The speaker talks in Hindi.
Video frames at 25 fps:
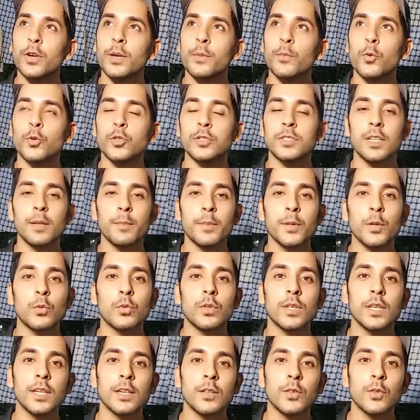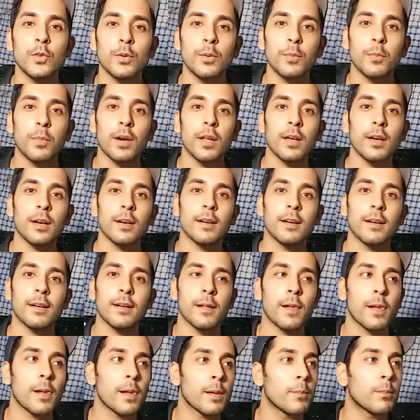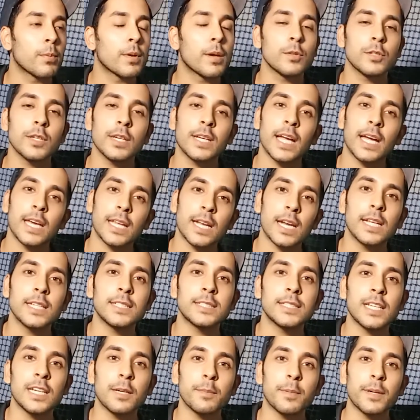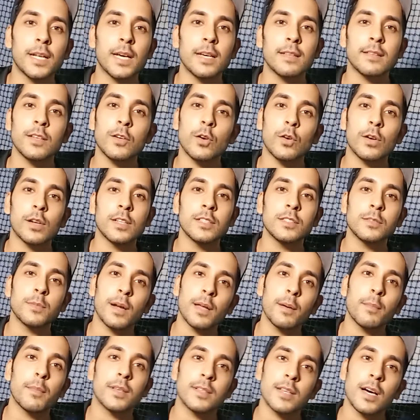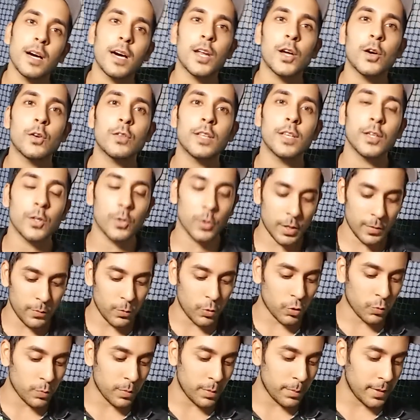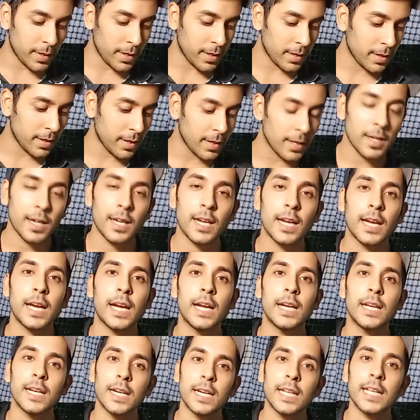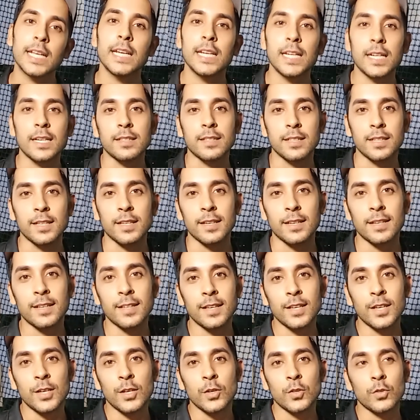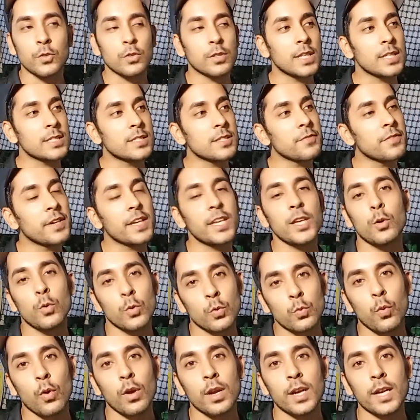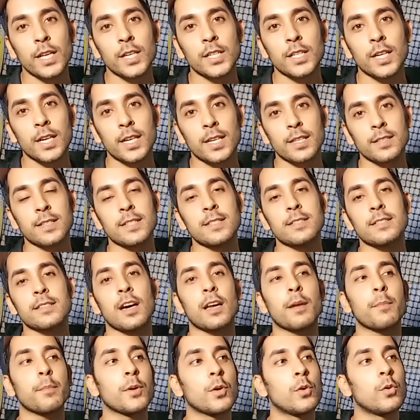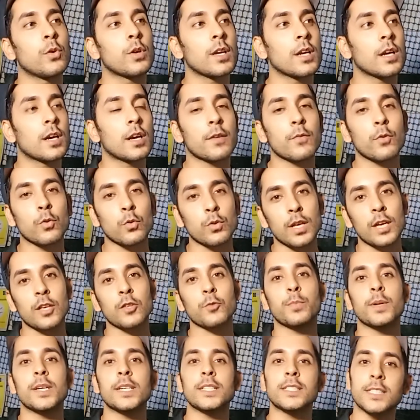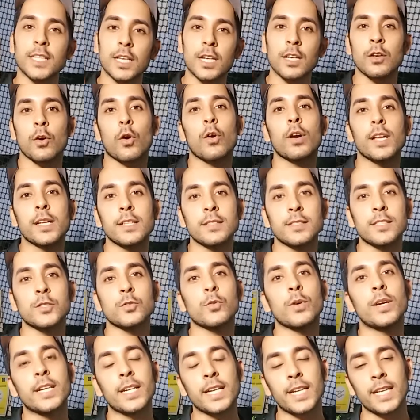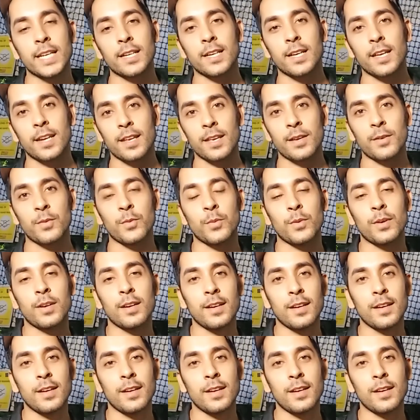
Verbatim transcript: इमोशनल भी होती हैं तो बड़ा मुझे कहना नहीं चाहिए बट एज एन ऑडियंस बड़ा मज़ा आ रहा होता है क्योंकि वो उसमें भी एंटरटेन करती हैं सो दैट्स अ वेरी गुड क्वालिटी अगर किसी इंसान में हो कि अगर वो उदास भी है स्टिल ऑडियंसेस को एंटरटेन कर रही हैं वो